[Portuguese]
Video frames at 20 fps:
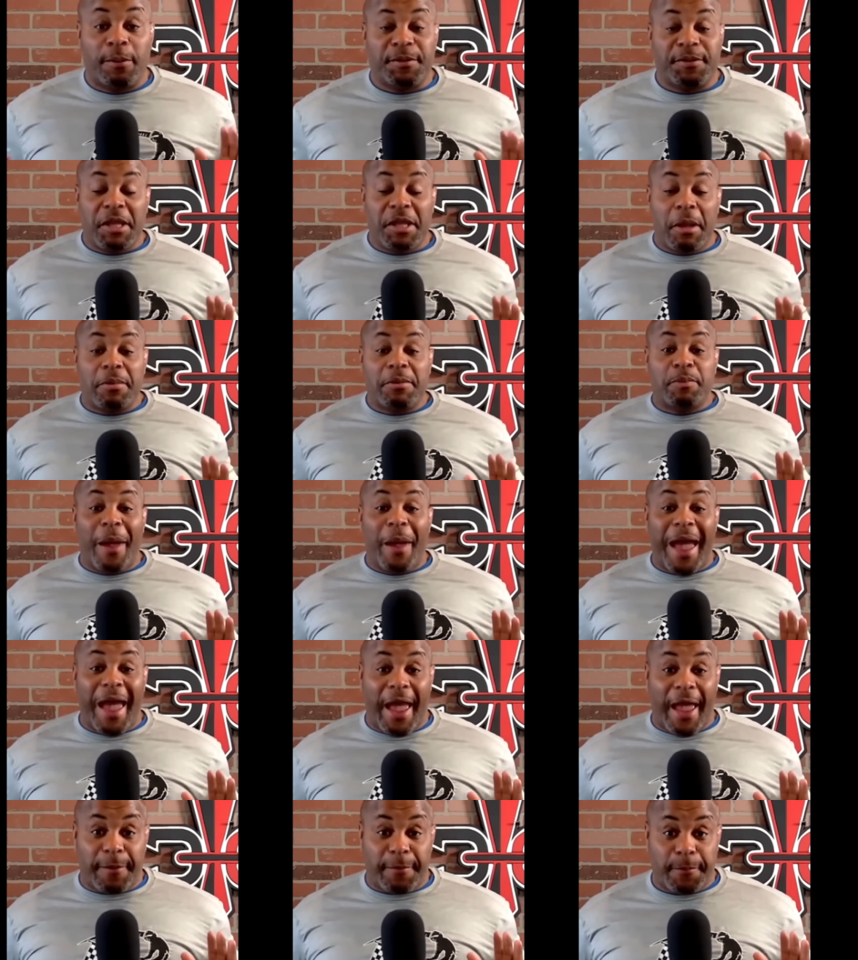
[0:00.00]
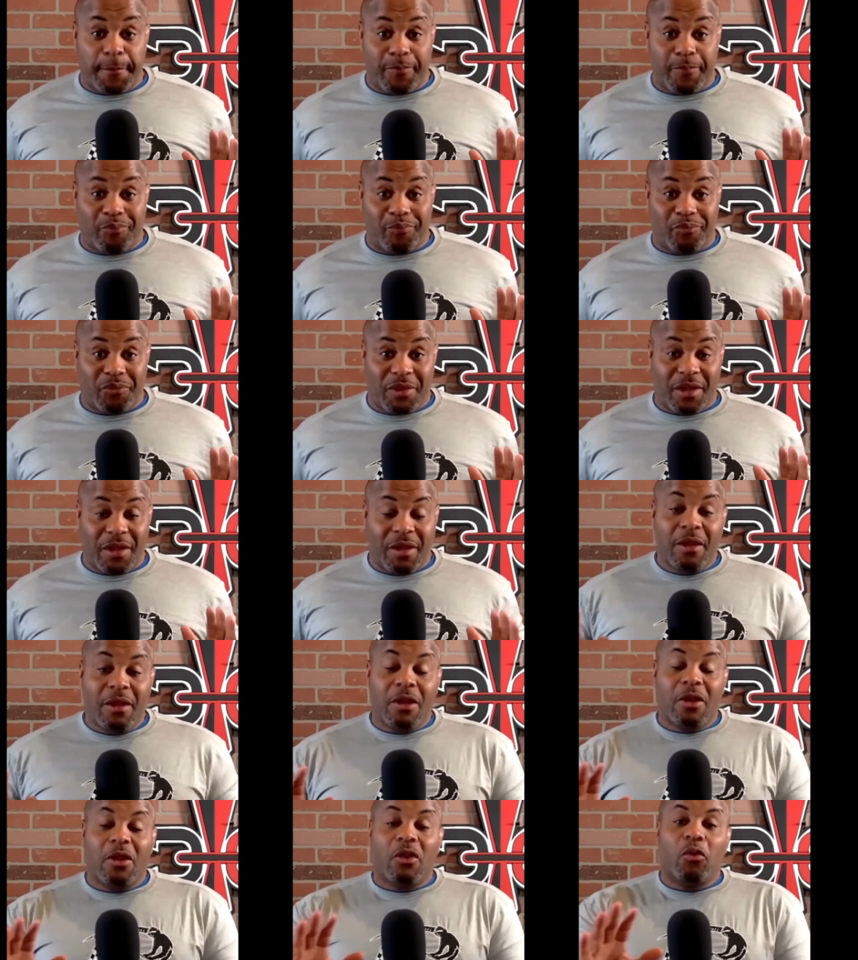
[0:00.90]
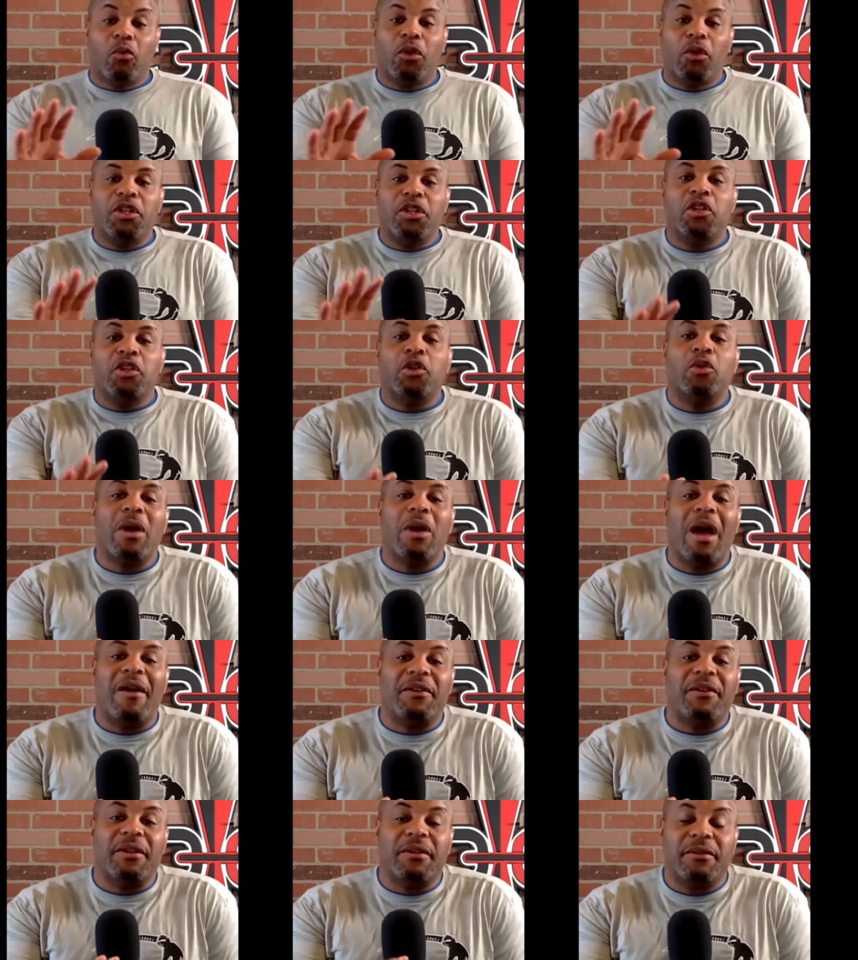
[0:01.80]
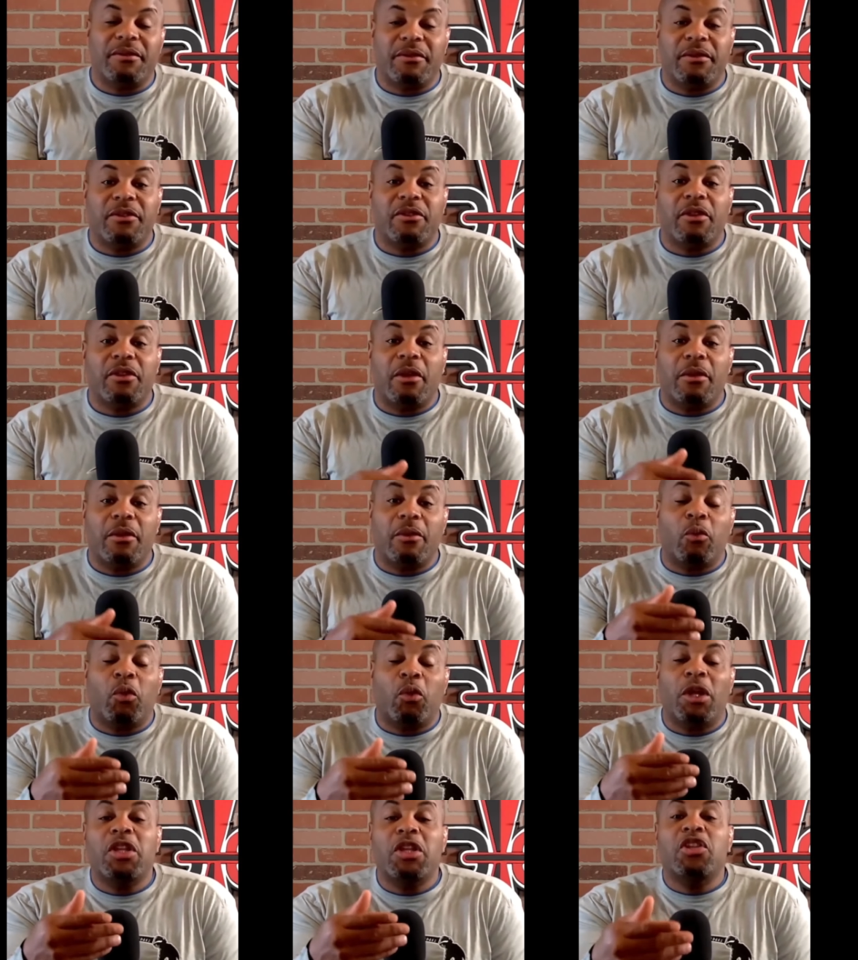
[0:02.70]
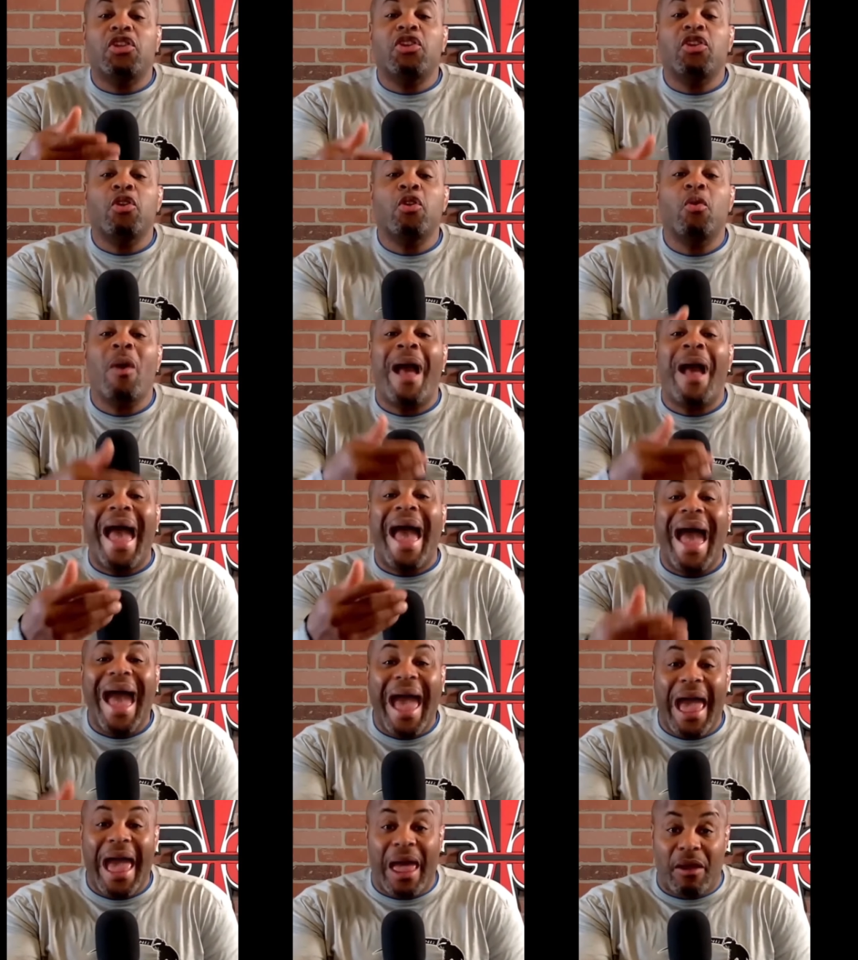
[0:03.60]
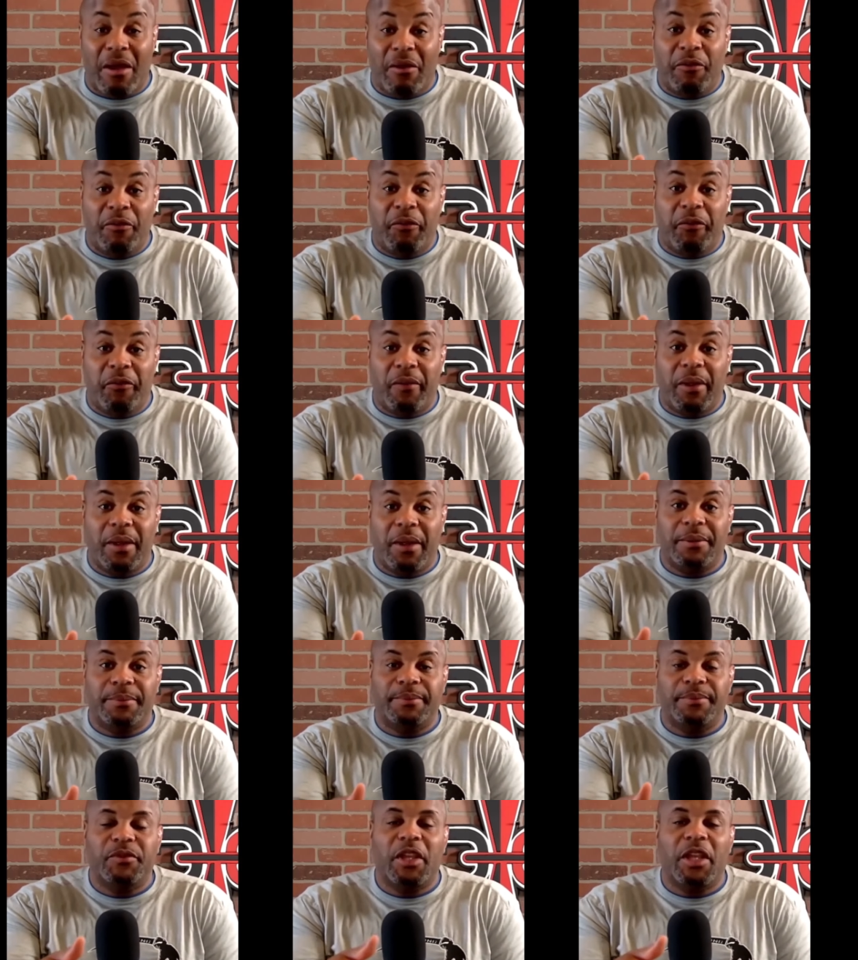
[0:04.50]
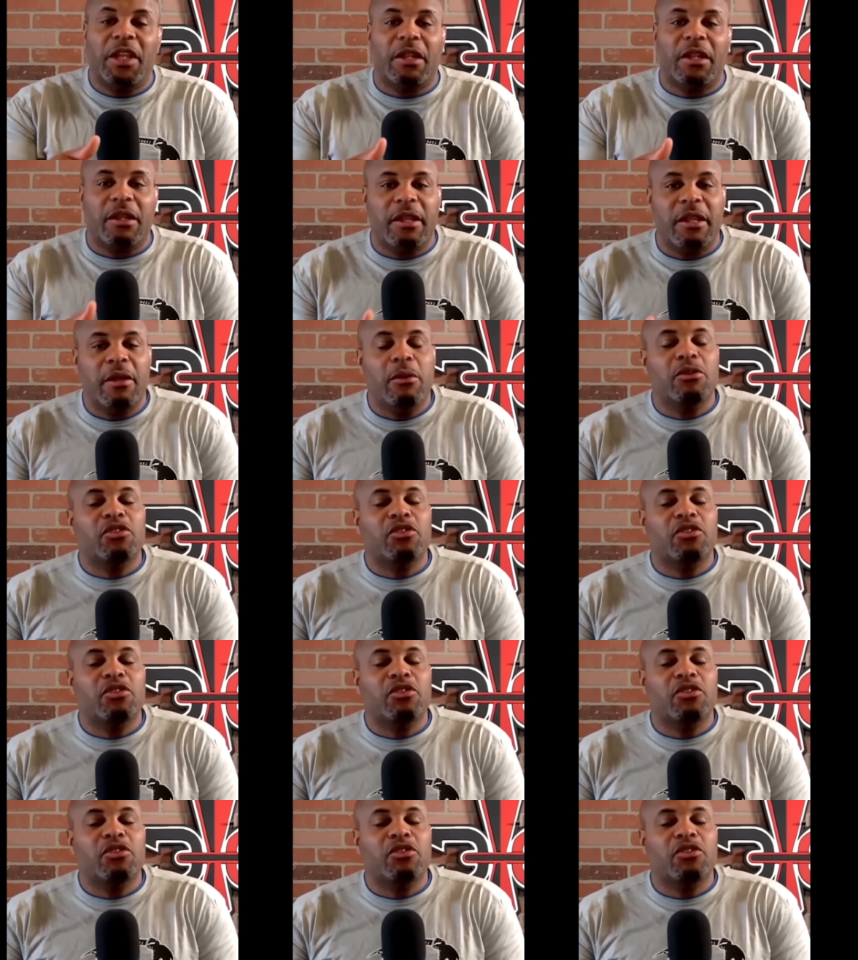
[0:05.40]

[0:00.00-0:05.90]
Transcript: e Hub dá um passo para trás Sempre que você tiver um golpe ilegal,